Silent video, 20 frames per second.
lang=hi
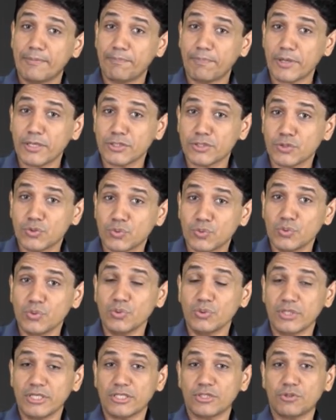प्लस टू
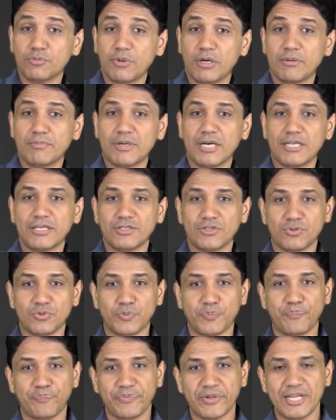रेस्ट बार माइनस टू
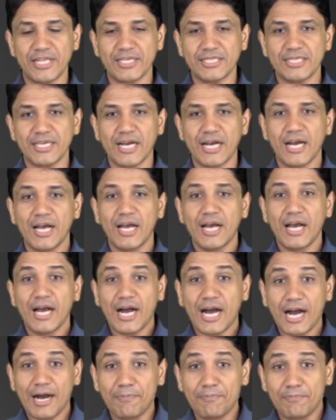लिख दिया
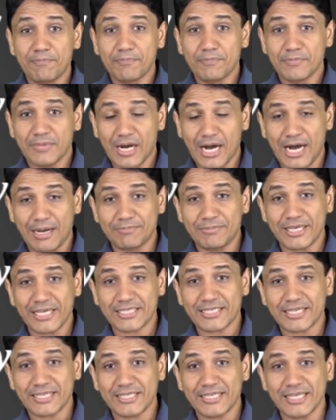अब आप देख
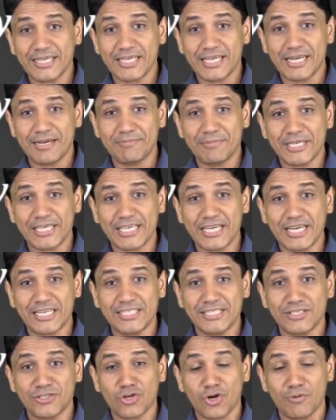सकते हैं कि हमने क्या
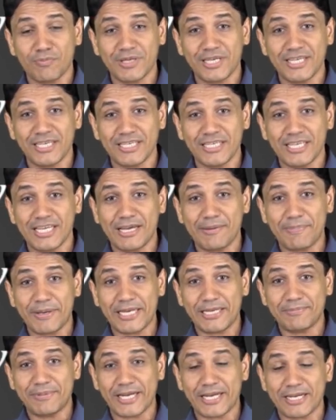चीज़ कॉमन लेनी है
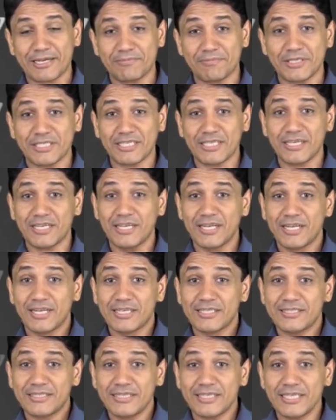पहली ब्रैकेट में से
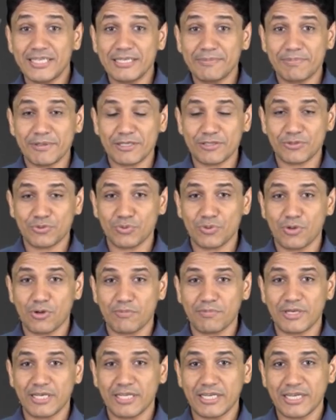थ्री टी प्लस टू
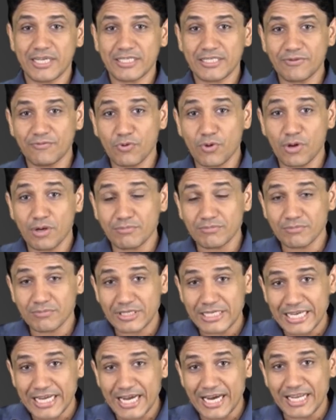कॉमन लेना है जब वो हम
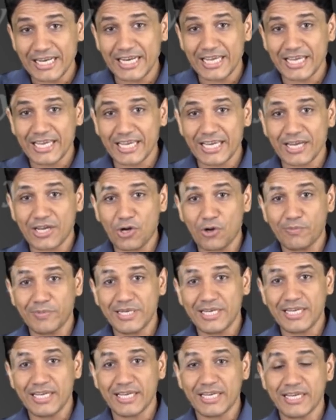निकाल लेंगे कॉमन
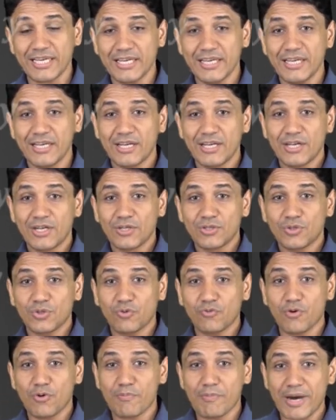लेंगे तो
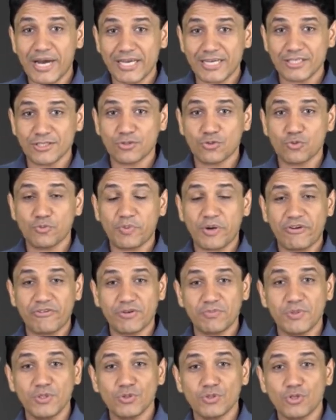वो माइनस टू
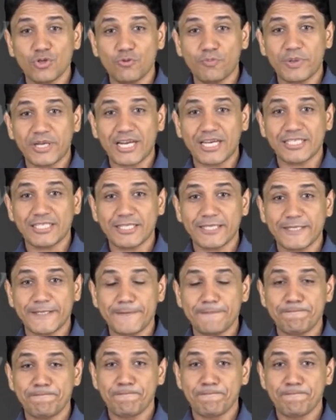पावर भी उसके ऊपर आ जाएगी